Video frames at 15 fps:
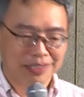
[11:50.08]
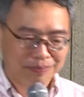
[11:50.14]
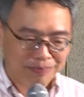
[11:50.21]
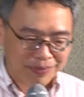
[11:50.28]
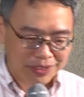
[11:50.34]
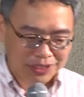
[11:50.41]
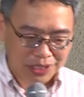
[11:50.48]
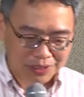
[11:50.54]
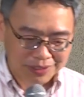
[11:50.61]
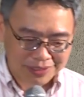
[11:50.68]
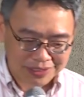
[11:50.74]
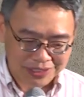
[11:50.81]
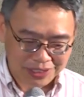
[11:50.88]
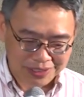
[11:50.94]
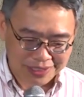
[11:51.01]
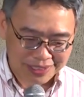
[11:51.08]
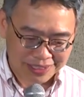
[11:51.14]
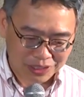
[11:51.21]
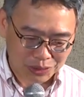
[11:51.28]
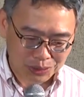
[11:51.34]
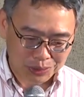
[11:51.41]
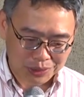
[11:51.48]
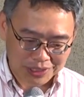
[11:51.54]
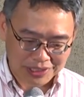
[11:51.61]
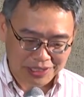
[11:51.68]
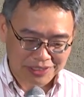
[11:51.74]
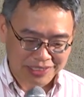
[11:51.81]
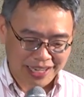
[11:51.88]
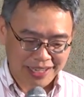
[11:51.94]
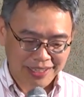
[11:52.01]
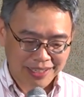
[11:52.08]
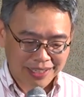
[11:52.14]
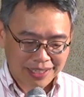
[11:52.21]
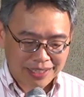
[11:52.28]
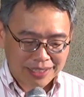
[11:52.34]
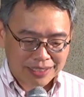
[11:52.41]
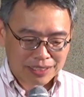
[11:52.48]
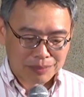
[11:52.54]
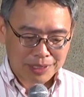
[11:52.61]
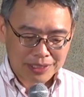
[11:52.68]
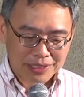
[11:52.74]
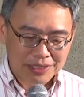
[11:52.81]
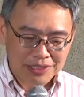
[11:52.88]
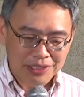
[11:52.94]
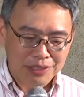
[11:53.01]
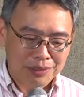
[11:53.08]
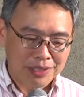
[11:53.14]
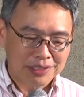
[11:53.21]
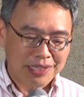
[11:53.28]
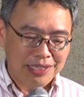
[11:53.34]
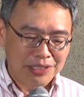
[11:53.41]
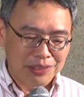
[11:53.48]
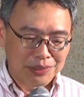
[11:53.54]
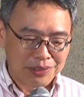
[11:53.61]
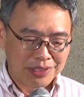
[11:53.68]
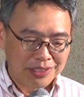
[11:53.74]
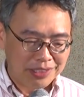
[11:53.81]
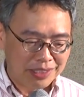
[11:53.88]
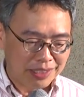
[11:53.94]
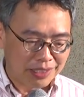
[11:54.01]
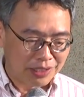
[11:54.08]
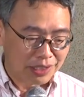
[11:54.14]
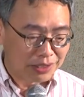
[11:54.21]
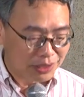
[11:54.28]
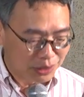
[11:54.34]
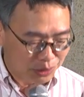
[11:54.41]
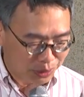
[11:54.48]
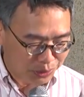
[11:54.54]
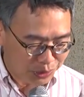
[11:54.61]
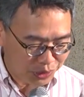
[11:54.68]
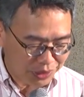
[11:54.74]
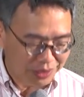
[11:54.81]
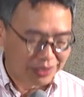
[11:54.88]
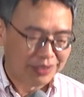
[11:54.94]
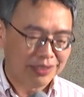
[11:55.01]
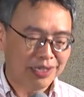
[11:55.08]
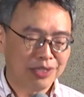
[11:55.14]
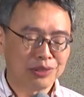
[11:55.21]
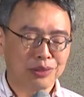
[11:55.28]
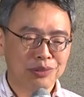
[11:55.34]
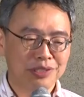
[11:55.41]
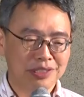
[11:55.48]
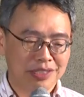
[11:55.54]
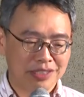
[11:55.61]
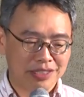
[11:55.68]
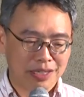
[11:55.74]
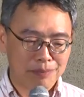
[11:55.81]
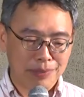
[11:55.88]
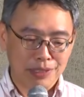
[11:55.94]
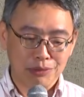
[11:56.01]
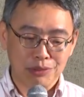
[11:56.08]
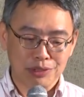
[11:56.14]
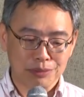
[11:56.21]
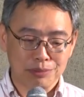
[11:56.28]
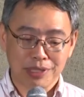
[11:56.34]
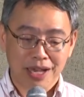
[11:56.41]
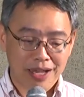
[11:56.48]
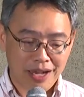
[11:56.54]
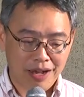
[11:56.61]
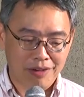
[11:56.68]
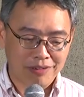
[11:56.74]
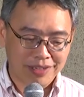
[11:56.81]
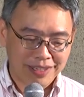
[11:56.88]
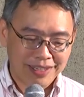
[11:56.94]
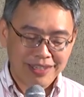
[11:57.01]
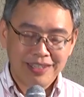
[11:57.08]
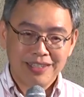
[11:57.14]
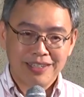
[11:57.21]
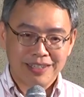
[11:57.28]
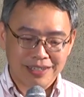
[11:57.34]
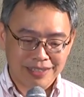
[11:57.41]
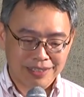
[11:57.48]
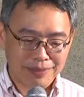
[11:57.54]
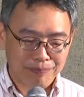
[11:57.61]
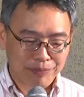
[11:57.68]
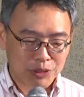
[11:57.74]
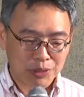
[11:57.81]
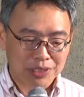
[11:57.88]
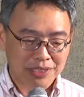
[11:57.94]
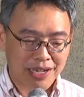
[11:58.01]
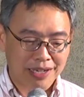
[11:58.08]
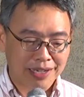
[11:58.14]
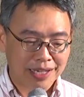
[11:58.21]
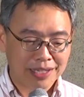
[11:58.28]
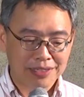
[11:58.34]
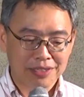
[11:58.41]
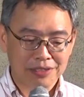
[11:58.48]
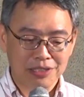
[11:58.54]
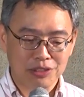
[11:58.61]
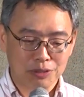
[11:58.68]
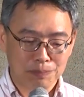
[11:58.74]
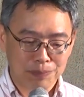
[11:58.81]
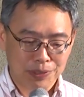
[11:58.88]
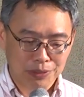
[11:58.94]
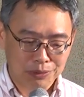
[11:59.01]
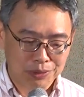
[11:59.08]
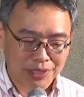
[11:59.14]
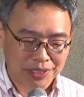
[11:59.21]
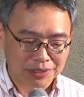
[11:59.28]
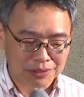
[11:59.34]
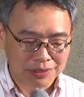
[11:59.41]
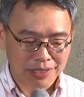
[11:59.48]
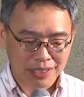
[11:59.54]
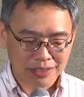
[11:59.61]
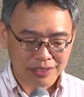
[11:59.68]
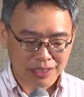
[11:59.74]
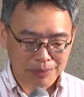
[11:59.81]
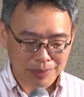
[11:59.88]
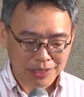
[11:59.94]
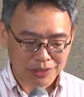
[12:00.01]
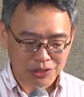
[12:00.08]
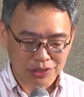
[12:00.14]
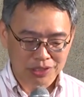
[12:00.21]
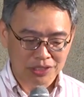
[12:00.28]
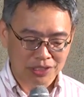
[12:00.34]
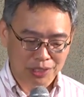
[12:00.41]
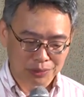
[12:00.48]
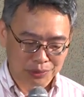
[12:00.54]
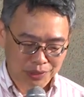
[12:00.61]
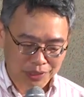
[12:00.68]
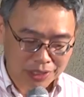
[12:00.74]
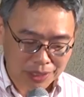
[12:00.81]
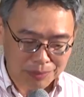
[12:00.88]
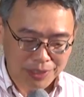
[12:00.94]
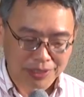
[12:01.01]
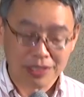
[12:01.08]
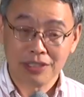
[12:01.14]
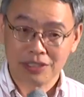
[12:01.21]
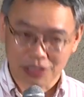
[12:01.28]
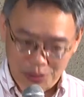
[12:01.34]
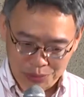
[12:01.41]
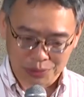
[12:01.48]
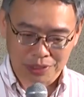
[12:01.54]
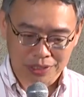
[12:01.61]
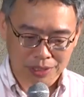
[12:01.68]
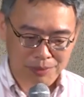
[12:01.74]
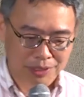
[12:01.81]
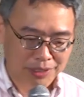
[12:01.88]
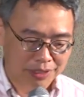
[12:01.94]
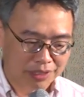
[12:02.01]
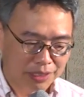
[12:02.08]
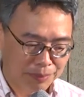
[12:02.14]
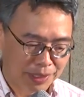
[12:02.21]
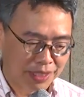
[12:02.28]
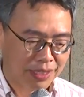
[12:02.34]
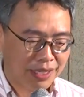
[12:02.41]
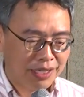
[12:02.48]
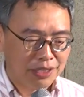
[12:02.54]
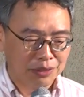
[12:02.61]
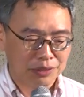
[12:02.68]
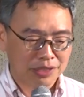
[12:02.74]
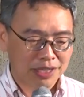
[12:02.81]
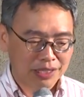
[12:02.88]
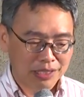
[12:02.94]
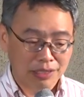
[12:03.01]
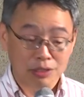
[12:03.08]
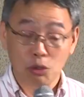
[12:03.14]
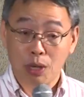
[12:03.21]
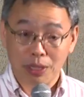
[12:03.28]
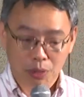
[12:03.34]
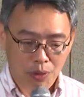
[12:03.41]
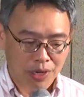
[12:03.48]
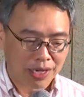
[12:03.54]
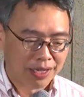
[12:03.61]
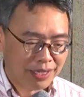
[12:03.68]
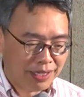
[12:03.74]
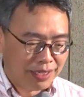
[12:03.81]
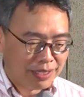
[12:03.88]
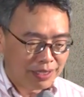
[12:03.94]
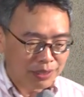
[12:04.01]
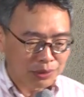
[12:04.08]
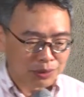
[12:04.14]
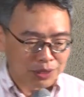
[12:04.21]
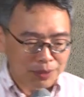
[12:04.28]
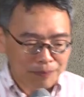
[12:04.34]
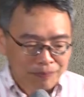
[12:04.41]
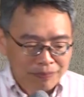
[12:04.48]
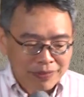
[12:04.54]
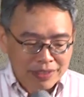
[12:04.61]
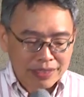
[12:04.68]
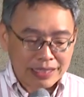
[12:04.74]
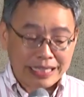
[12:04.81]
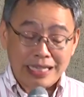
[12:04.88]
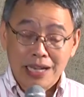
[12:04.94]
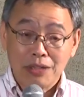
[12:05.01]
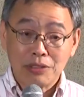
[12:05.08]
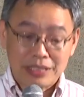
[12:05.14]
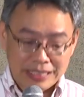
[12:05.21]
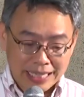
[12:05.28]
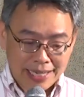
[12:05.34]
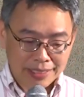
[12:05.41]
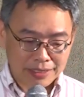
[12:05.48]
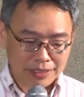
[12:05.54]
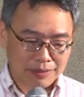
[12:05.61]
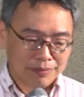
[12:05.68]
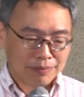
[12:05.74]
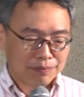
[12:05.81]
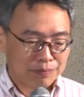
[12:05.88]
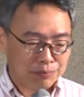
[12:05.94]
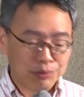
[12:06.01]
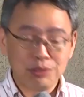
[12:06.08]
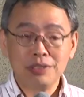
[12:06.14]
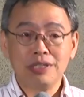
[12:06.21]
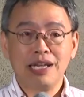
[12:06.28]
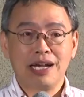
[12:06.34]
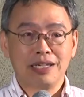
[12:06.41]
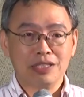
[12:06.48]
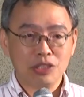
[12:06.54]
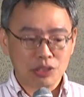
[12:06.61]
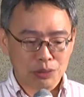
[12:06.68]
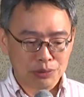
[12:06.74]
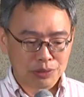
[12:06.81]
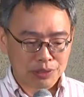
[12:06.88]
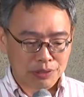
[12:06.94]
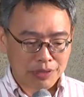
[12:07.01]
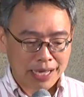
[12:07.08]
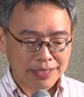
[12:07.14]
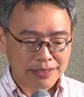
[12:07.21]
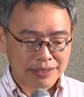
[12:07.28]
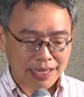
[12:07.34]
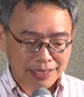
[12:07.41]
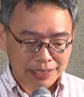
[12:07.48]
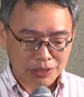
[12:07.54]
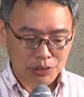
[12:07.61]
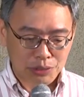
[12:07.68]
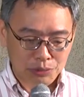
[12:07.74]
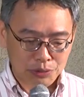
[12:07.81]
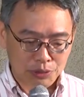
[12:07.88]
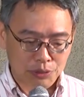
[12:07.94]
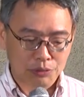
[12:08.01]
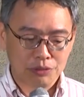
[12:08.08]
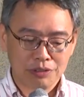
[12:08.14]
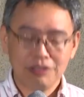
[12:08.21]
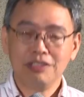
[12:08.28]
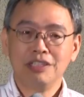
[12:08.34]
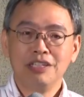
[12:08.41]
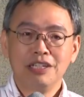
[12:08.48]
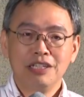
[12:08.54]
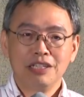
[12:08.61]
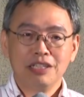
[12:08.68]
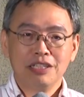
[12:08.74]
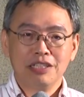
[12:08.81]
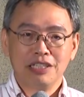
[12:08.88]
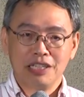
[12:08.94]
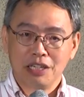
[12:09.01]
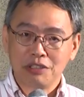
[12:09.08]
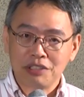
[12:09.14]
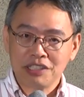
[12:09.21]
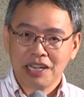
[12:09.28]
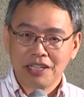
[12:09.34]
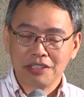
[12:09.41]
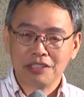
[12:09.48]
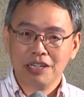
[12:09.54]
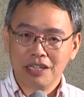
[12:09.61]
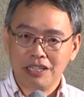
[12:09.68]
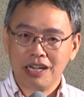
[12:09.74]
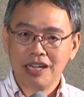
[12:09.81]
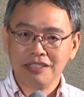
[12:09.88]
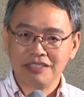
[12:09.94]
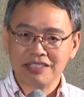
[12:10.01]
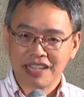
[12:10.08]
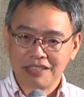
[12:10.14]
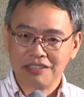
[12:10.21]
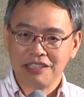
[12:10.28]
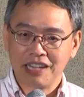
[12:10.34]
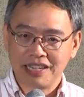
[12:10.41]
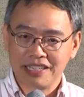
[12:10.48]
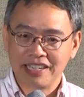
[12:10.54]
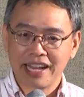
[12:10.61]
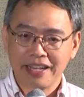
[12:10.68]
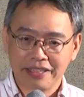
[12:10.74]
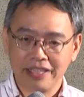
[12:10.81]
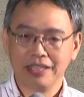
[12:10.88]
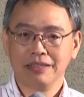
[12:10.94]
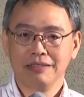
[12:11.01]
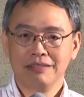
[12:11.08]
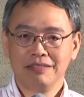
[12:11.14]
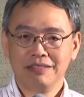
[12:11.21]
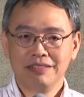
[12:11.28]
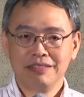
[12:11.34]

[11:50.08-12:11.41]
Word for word: 的教教呃数学教材，那么这个计划在一九七七年正式终止，在它终止以前名誉就不太好。呃，最常看到的一种比喻啊，就是 SMSG 的小课本，小学课本哦里面有这样一段话，他说：“你要加的不是两根手指头和三根手指头，你要加的是二和三这两个概念。”